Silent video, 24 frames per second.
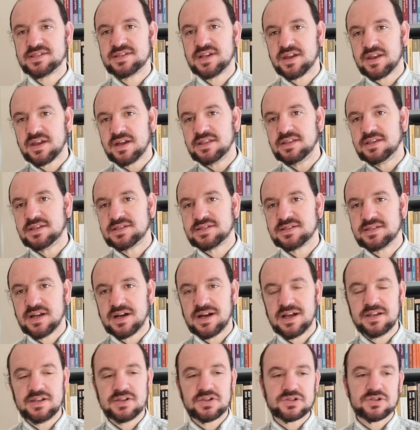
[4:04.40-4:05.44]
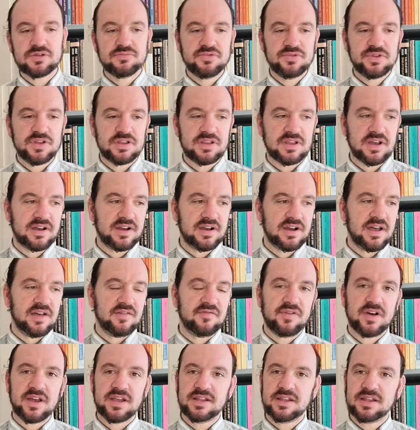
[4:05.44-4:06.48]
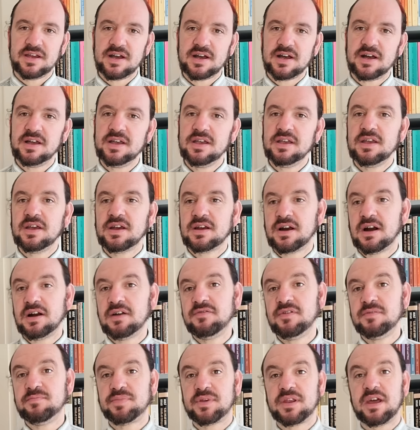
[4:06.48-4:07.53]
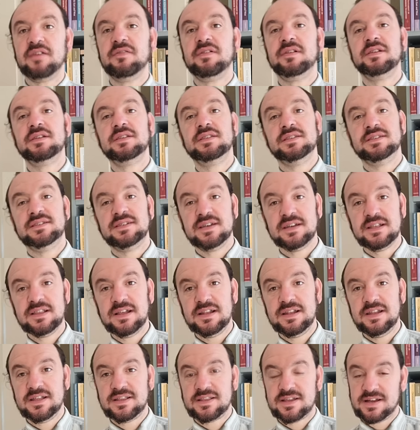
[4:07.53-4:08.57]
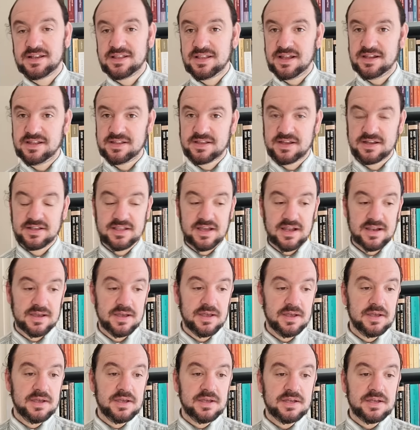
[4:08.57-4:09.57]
заранее знали, что будет такая война, как вы правильно делали» и так далее, и так далее.